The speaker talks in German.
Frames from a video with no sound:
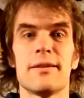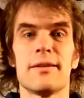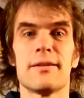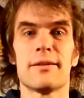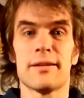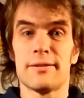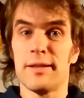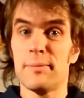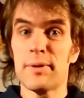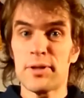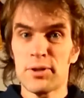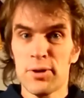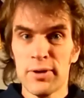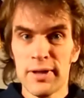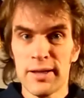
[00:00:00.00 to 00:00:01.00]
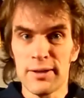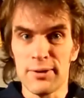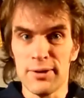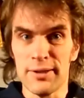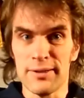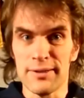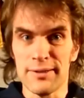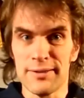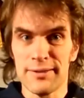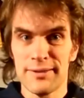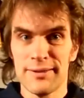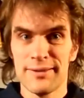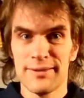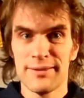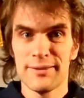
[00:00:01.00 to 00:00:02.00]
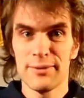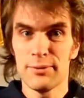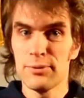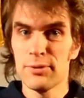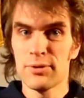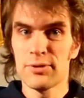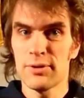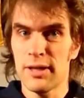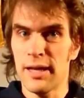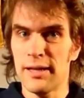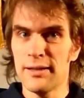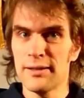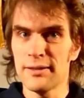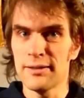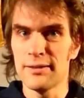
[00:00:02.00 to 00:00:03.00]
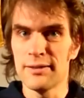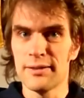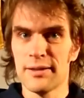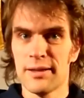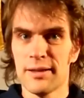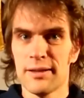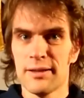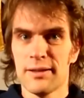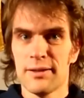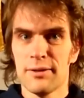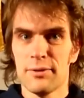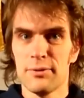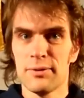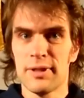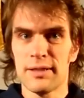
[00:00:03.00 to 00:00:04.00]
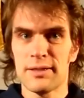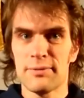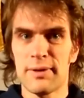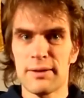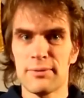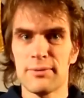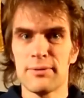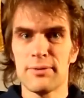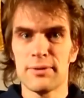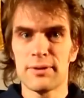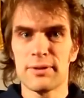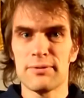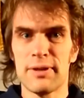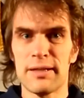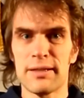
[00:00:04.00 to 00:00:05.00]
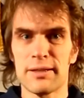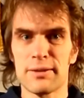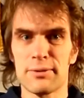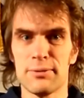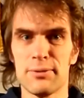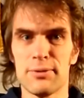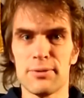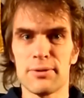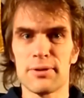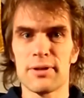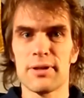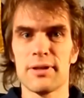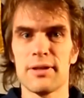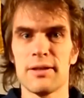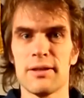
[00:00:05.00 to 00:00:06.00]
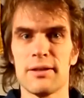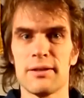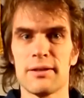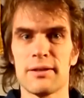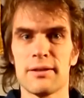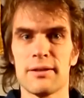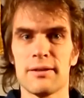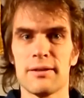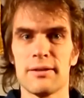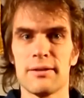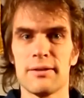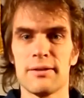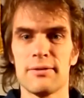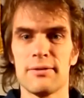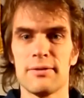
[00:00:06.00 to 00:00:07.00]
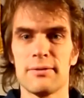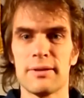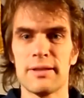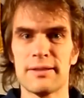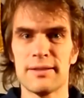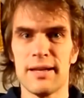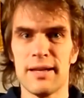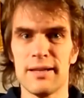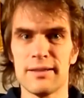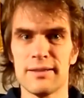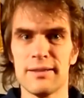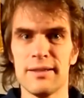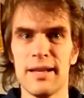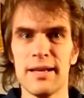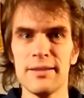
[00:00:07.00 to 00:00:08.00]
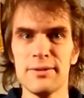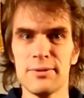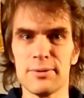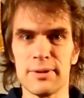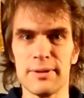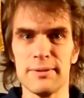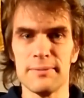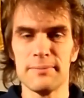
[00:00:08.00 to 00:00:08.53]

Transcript: Das Thema Steuern heute und andere unter Zwang und Gewaltandrohung gezahlte Leistungen.